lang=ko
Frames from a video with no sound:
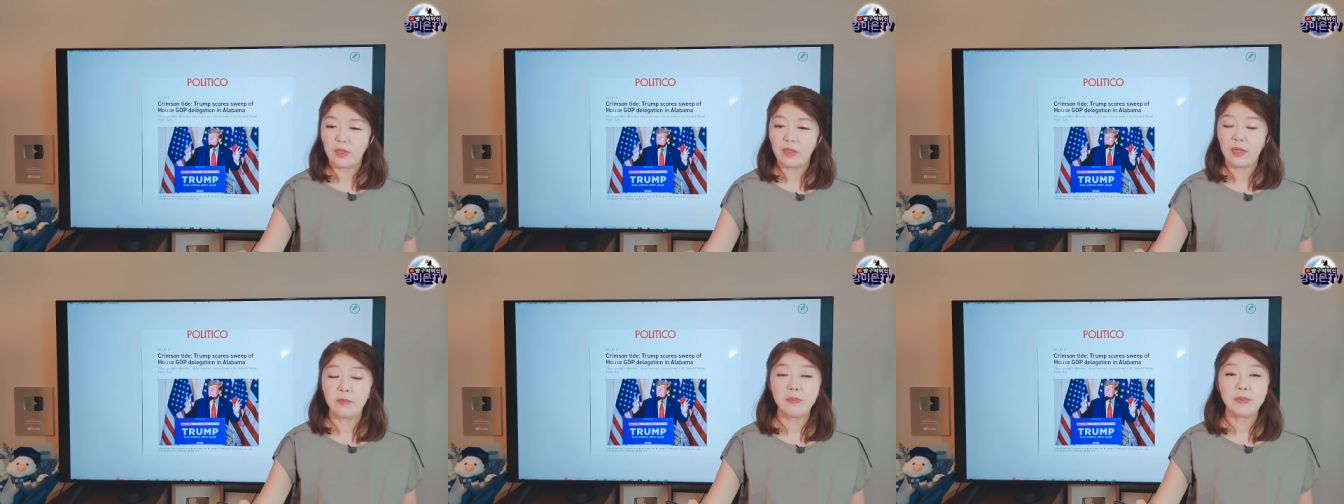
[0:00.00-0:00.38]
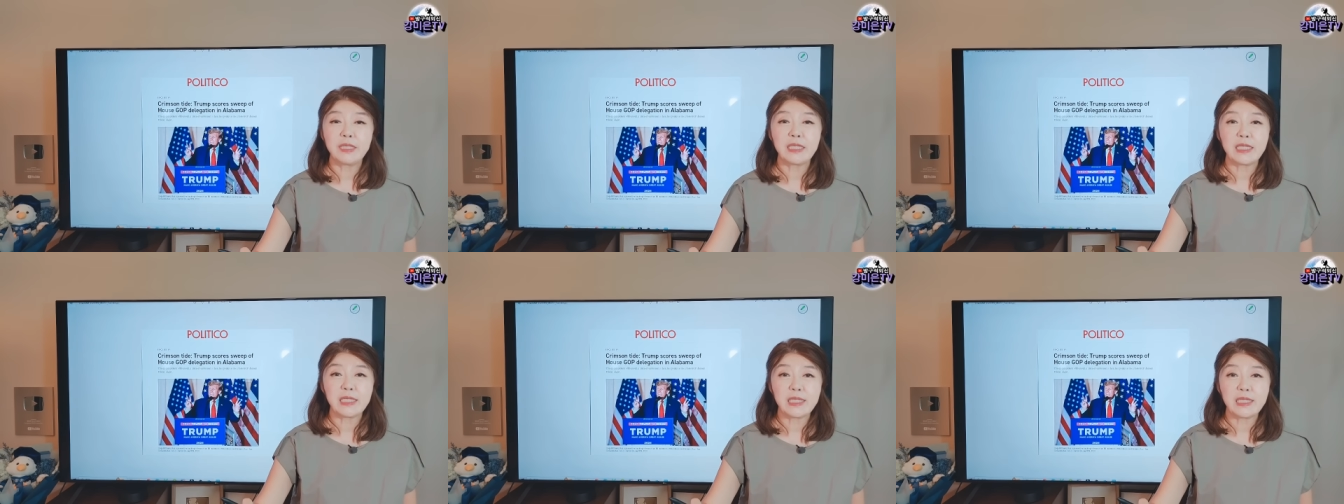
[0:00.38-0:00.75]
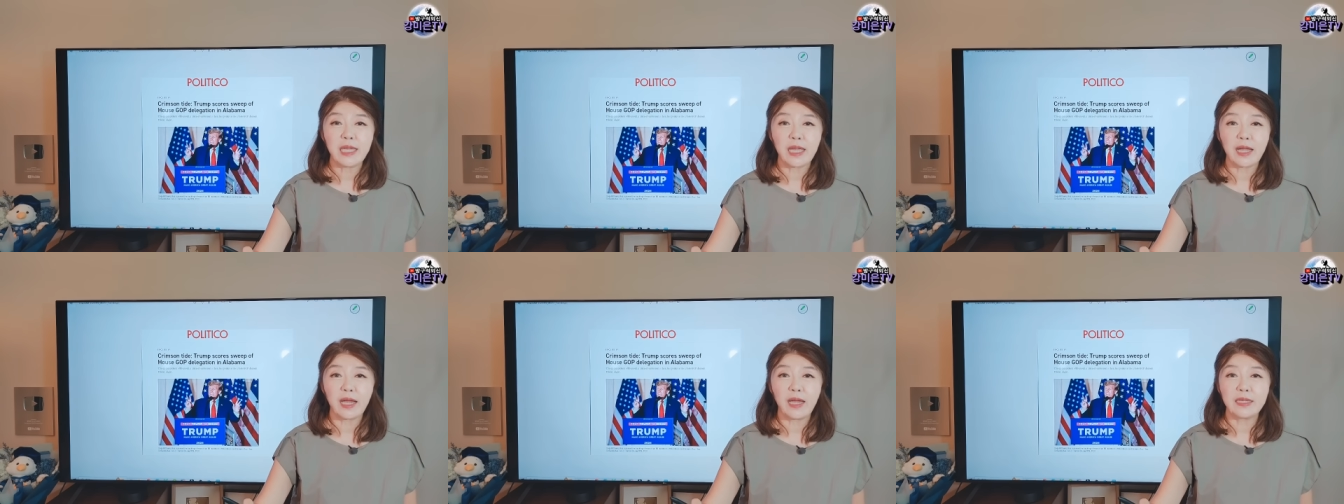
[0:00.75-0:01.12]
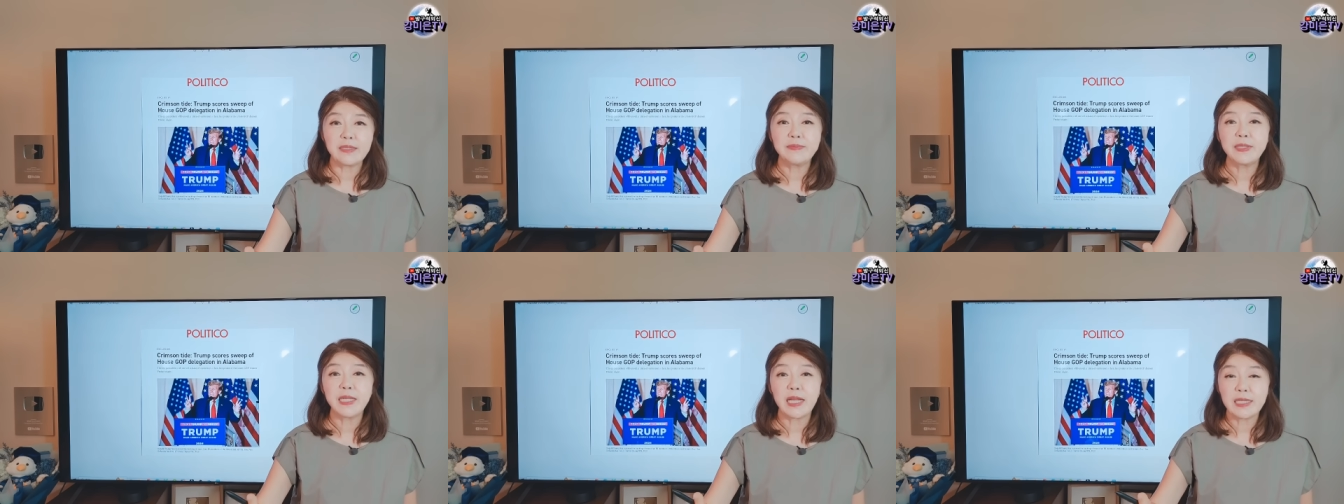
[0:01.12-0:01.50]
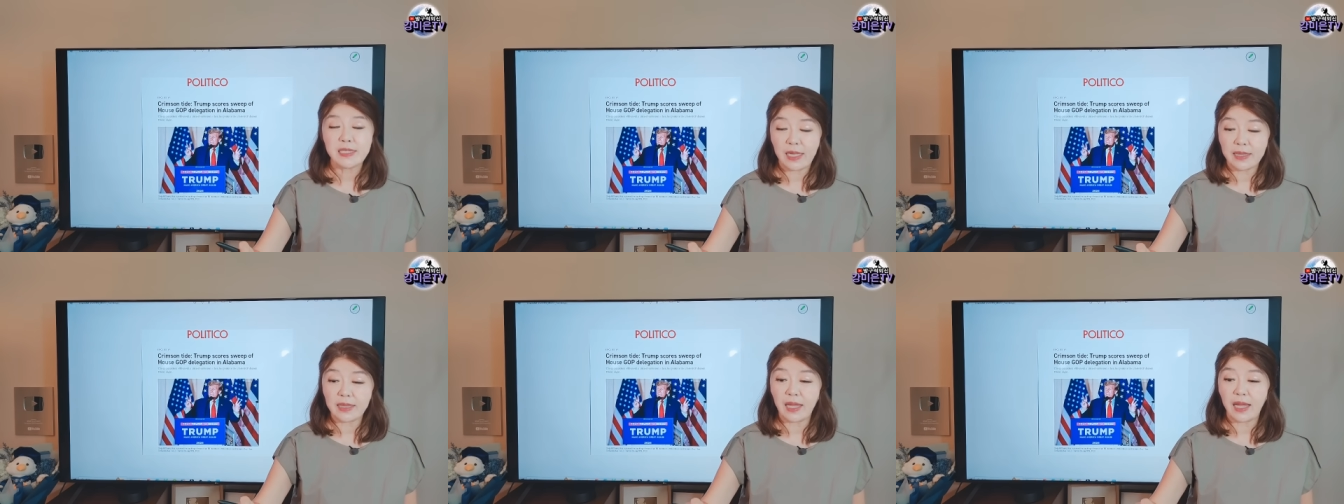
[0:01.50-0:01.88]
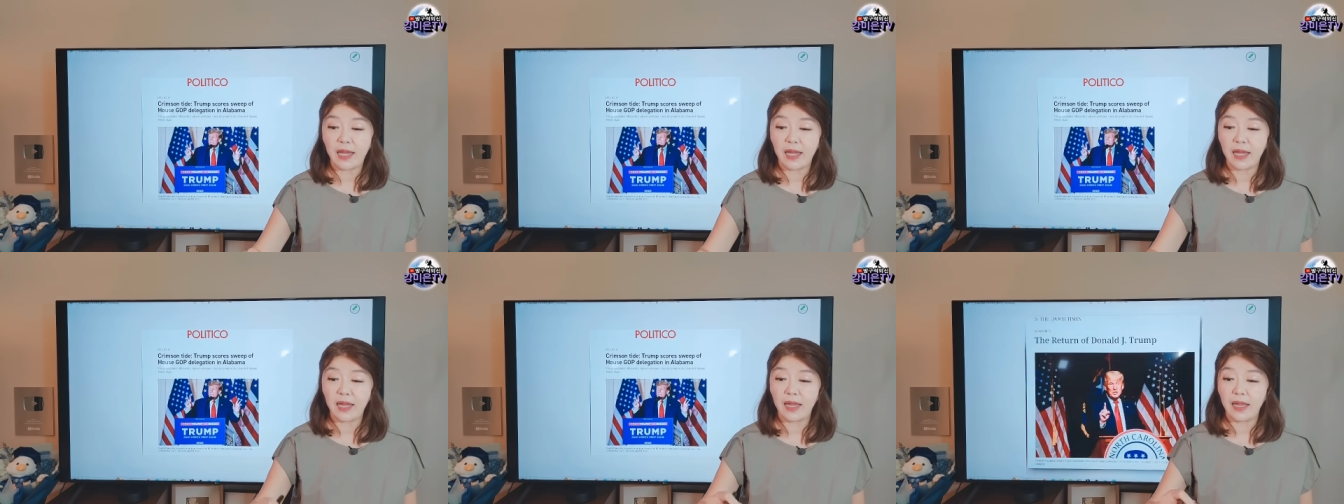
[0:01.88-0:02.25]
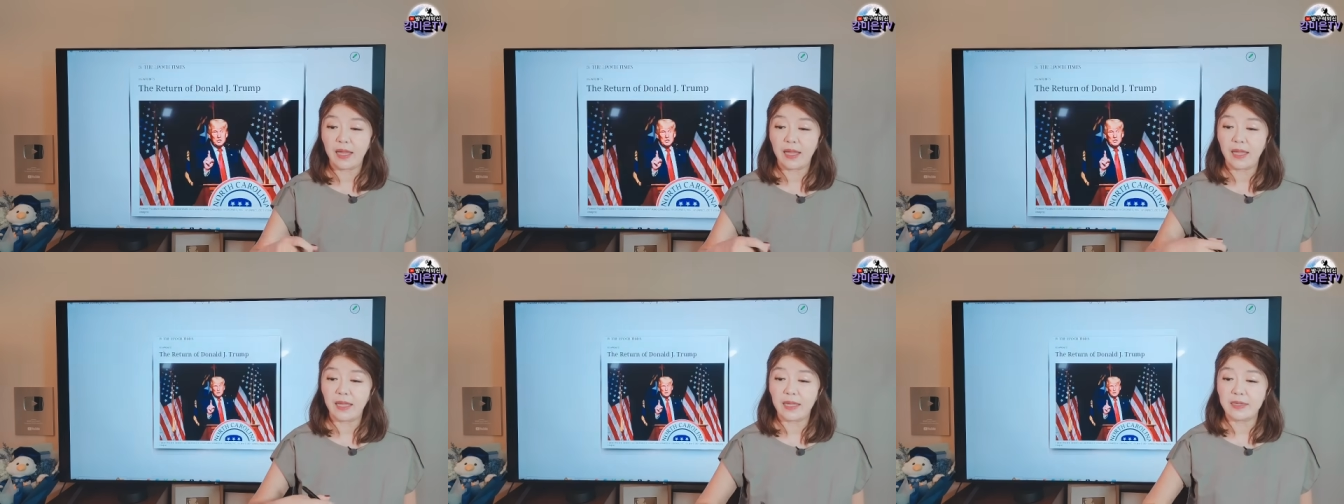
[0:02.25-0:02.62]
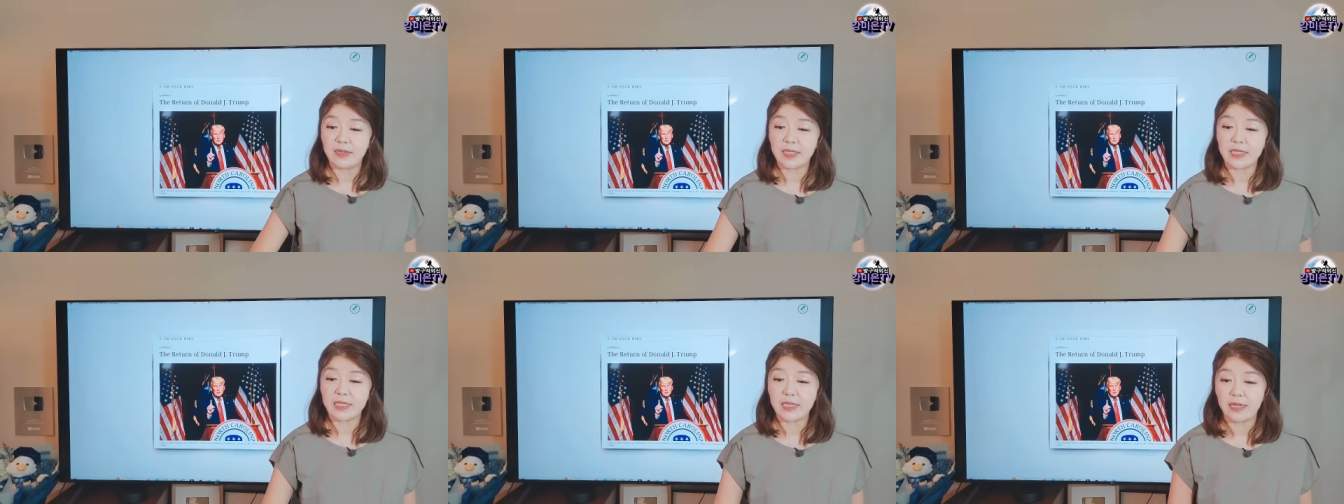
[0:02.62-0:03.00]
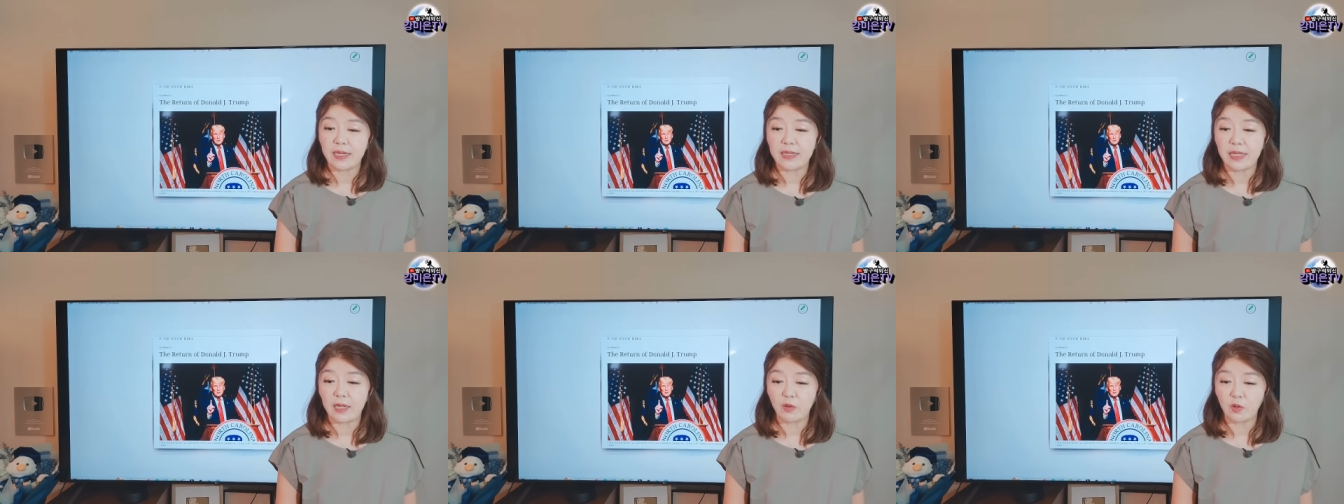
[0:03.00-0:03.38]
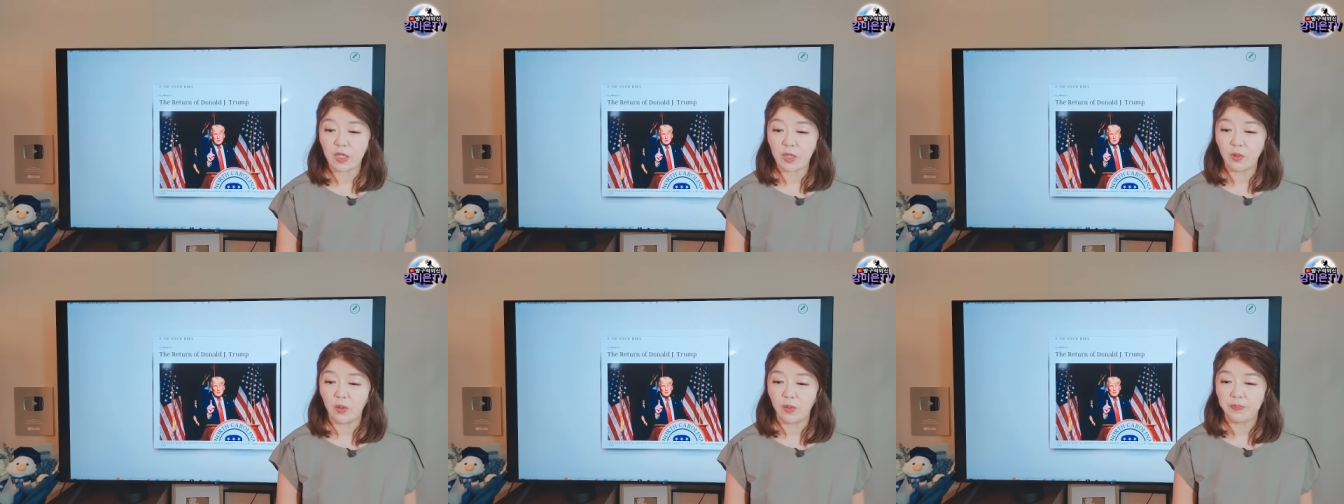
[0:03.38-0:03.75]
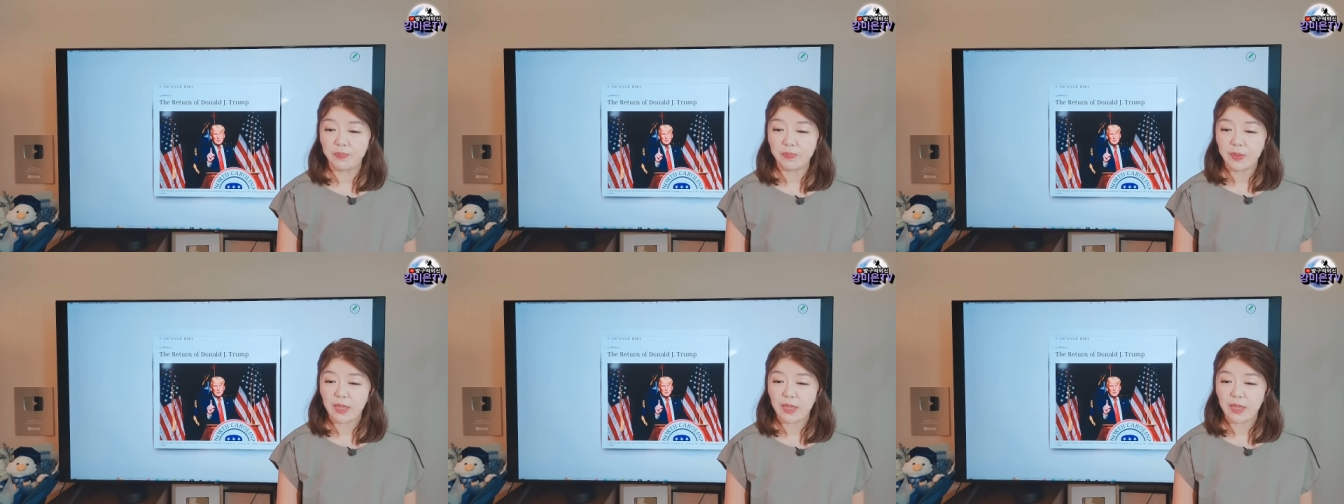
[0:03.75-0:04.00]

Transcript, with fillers: 트럼프 지지세가 심상치 않다 이런 기사 내고 있고